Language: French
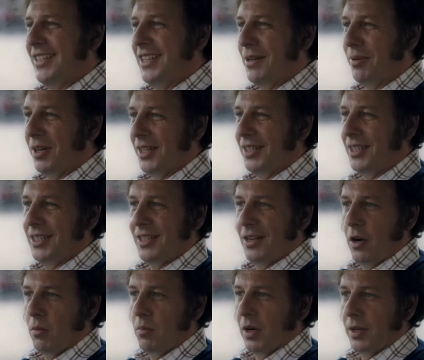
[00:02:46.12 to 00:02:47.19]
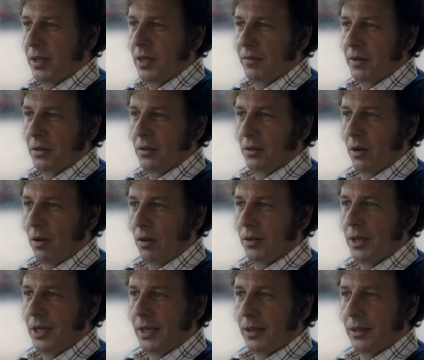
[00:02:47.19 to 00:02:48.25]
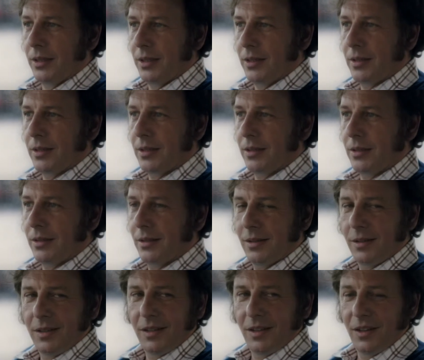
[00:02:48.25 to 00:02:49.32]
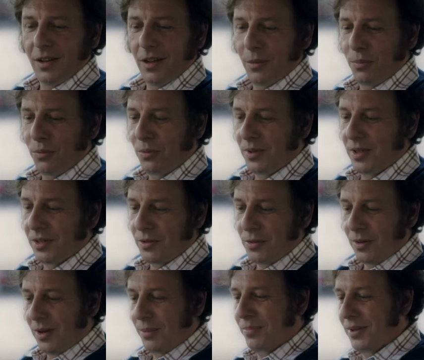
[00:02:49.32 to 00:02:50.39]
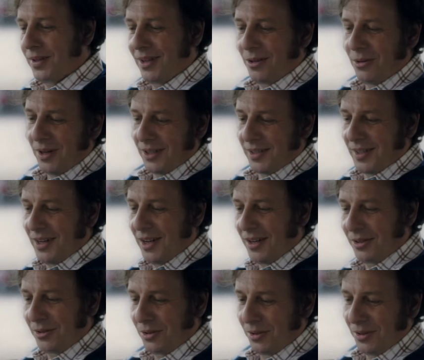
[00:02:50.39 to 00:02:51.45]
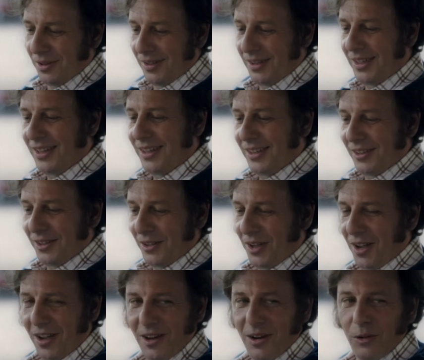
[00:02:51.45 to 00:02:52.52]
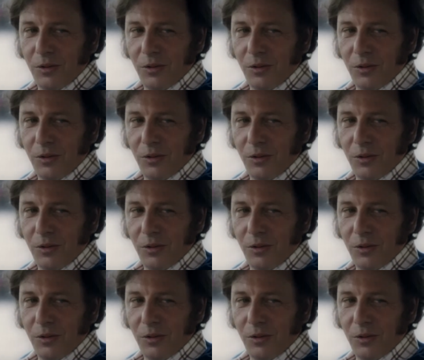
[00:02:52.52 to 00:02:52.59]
Débrayer, embrayer avec une grande délicatesse. Appuyer sur la pédale de l'accélérateur très